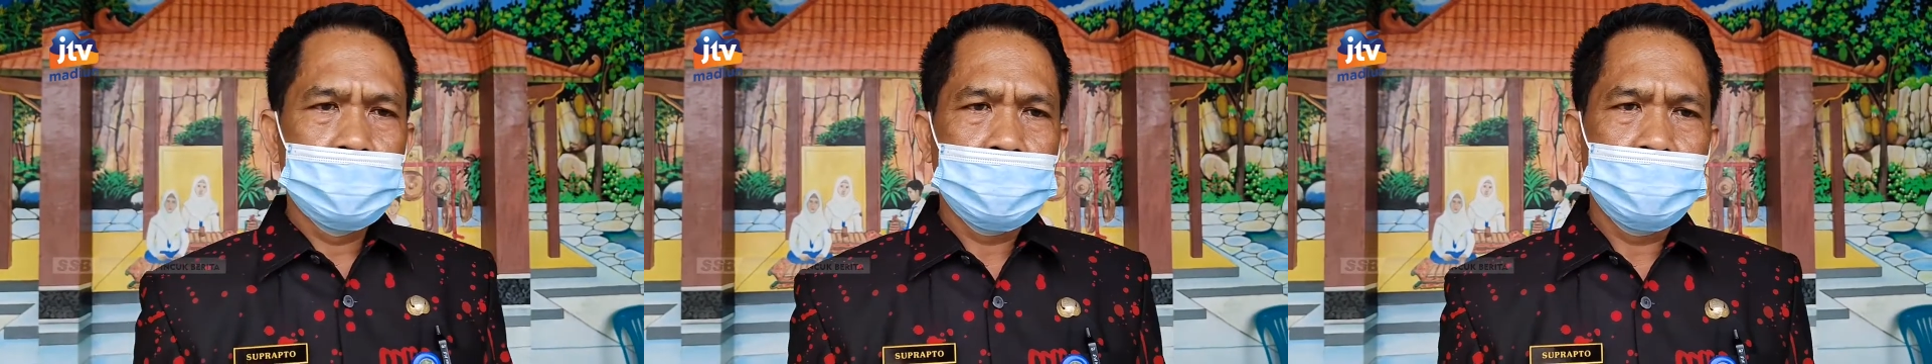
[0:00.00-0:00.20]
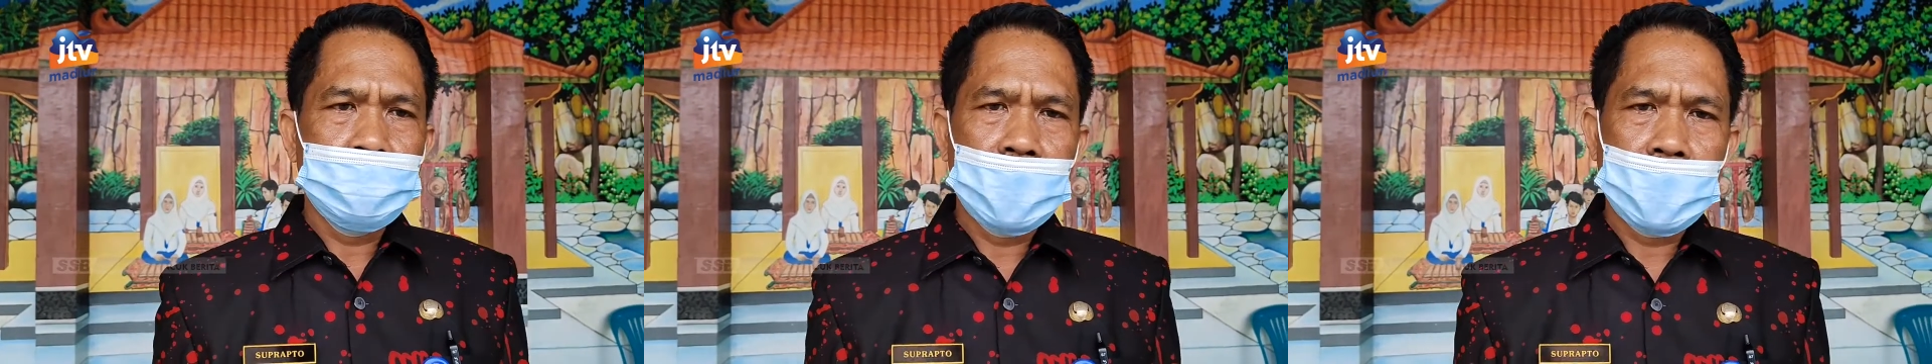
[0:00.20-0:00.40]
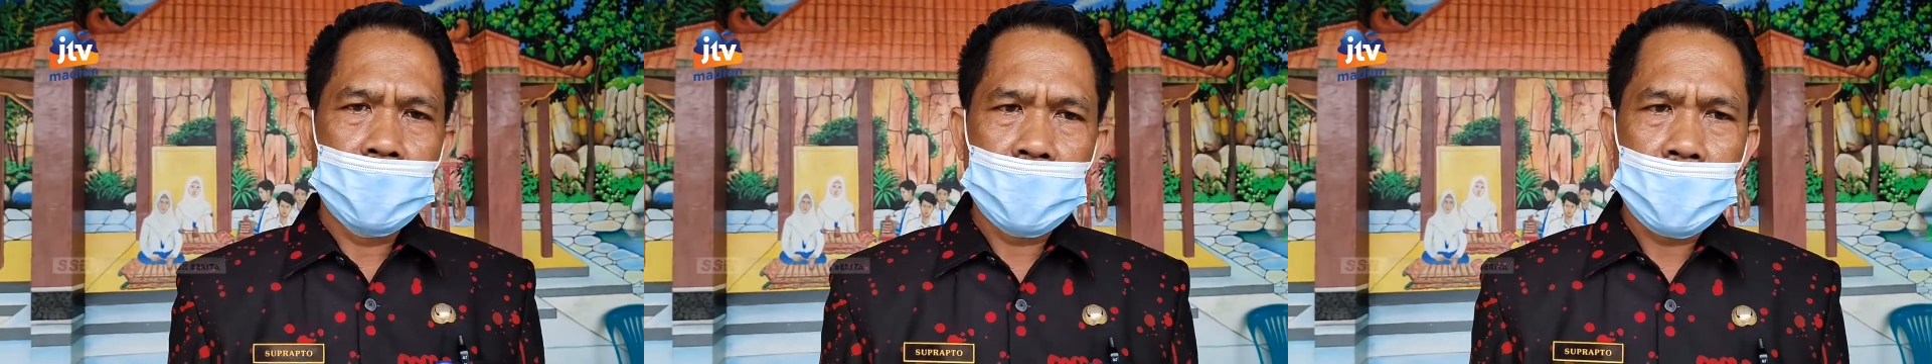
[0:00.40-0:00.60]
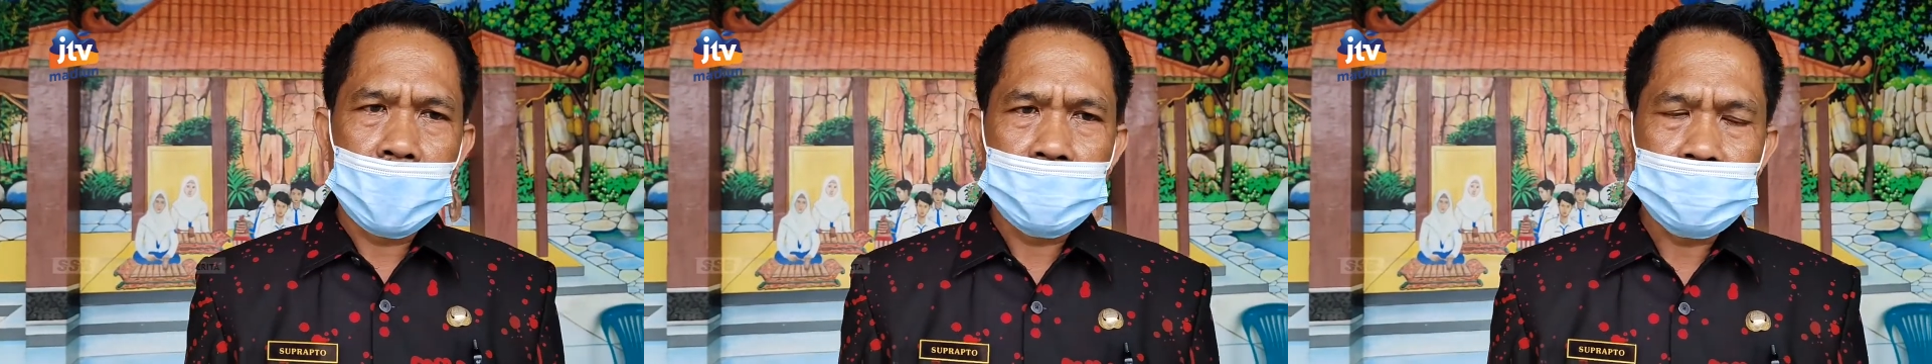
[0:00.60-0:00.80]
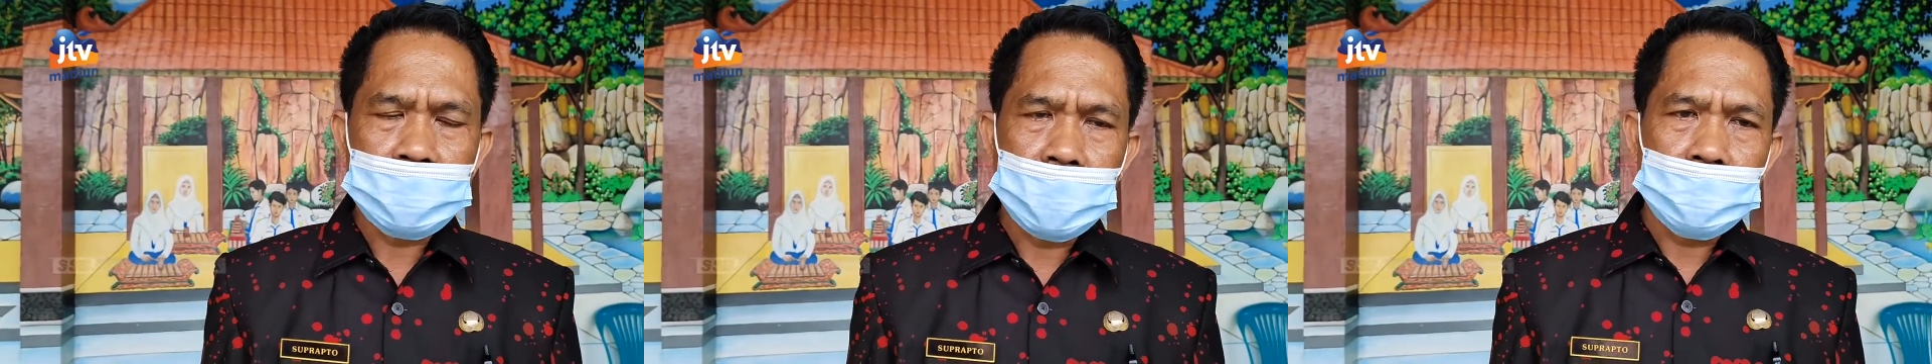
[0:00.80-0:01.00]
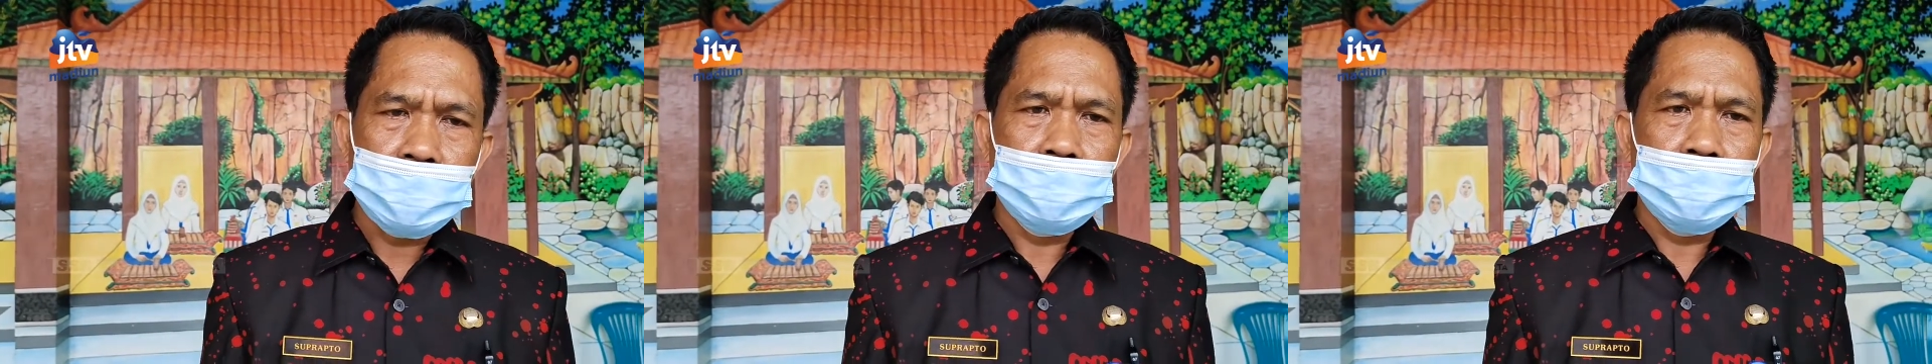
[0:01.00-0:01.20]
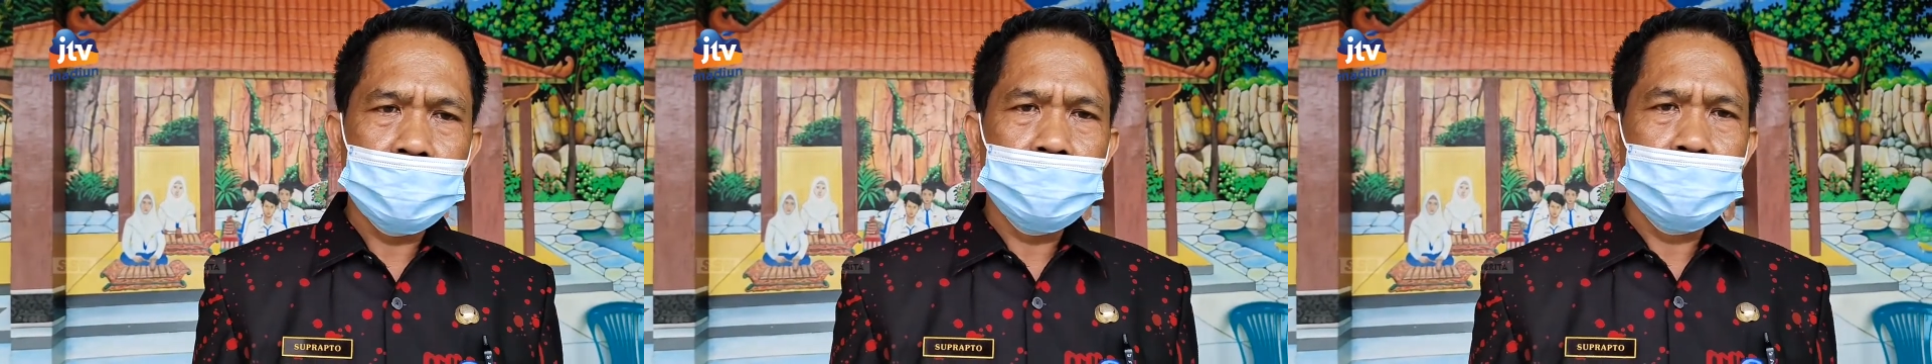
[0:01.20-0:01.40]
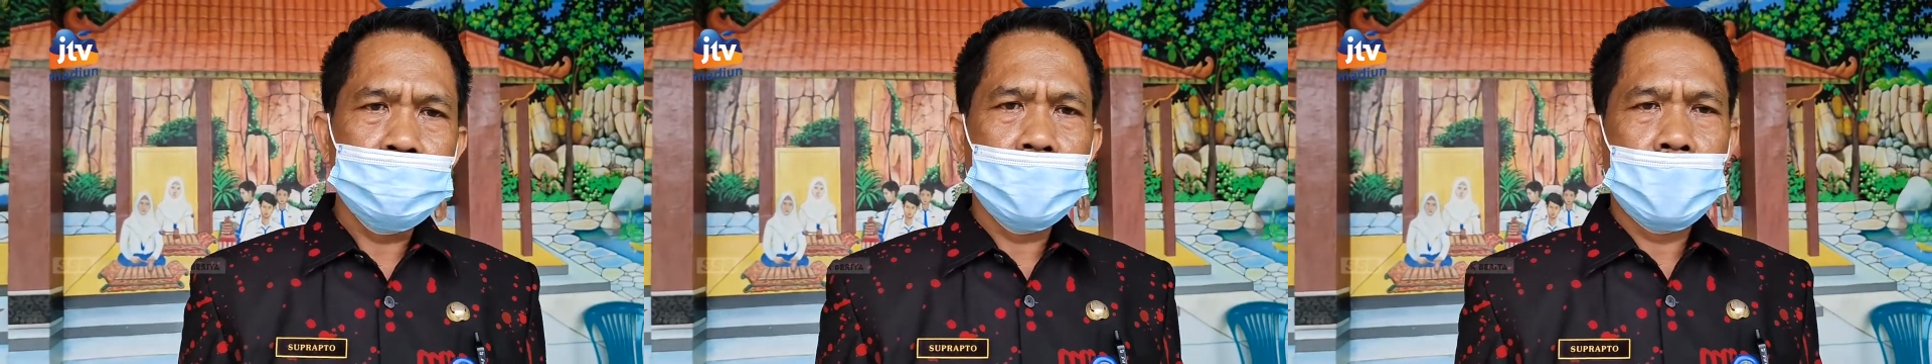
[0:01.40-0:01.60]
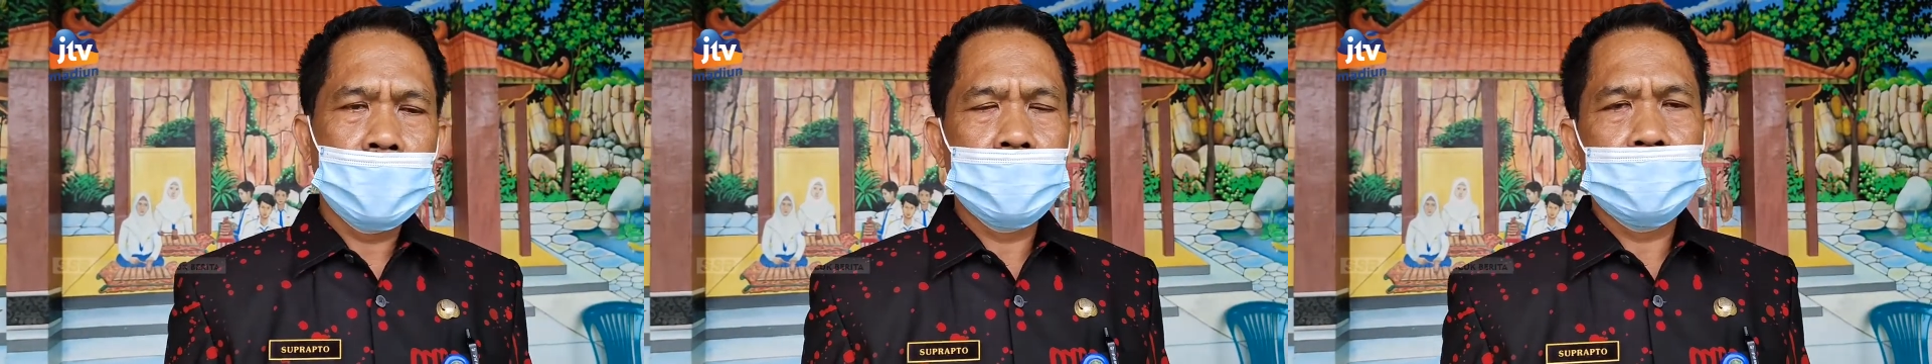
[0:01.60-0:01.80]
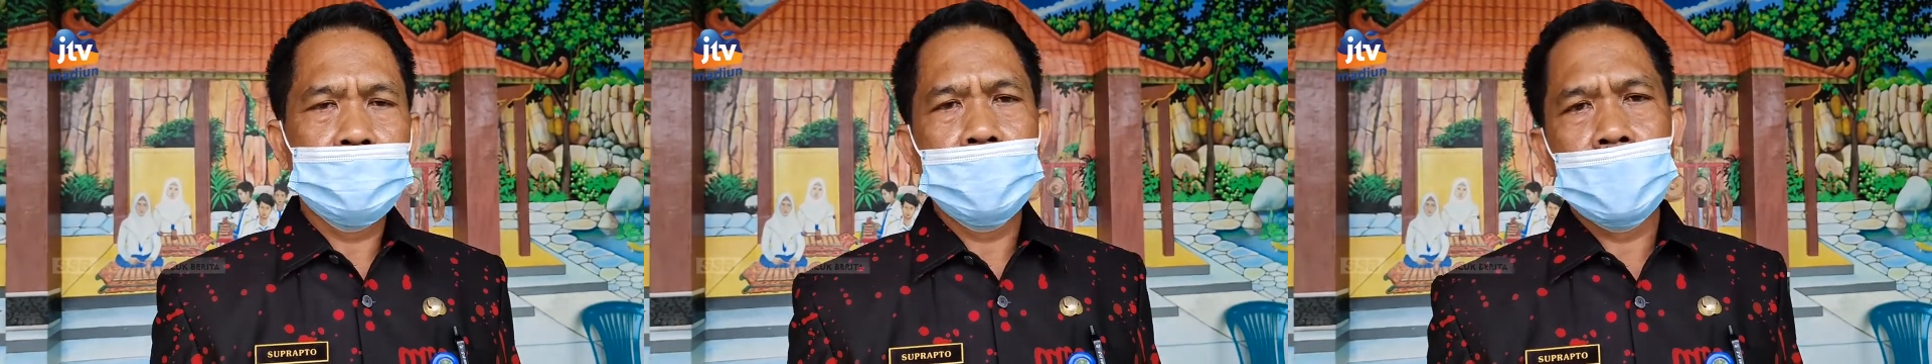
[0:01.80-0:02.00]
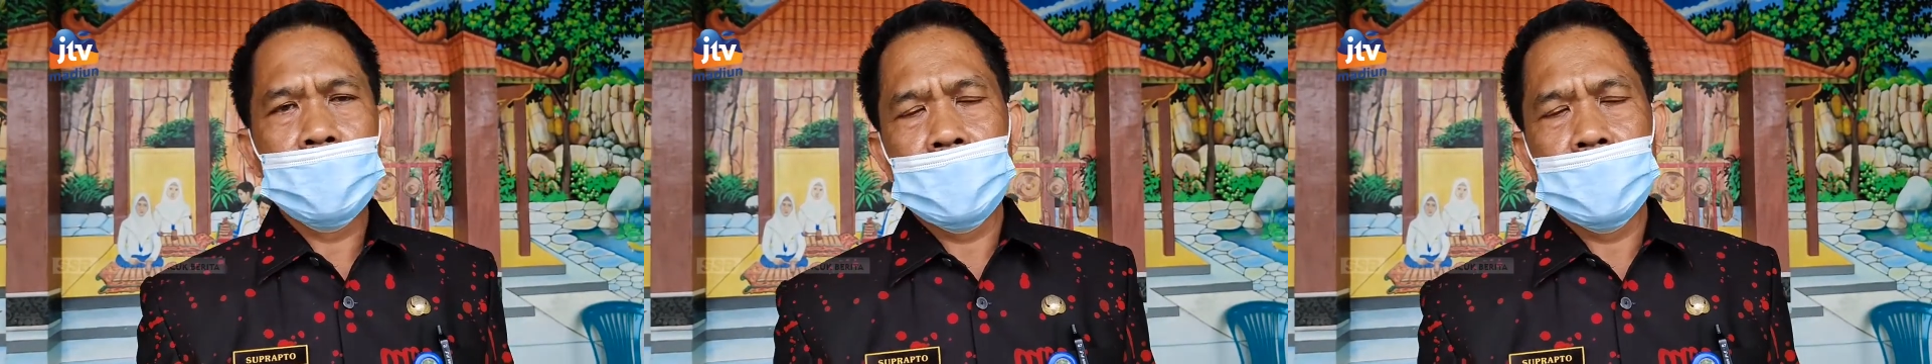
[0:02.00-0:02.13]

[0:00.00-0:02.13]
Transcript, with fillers: 9A1 A2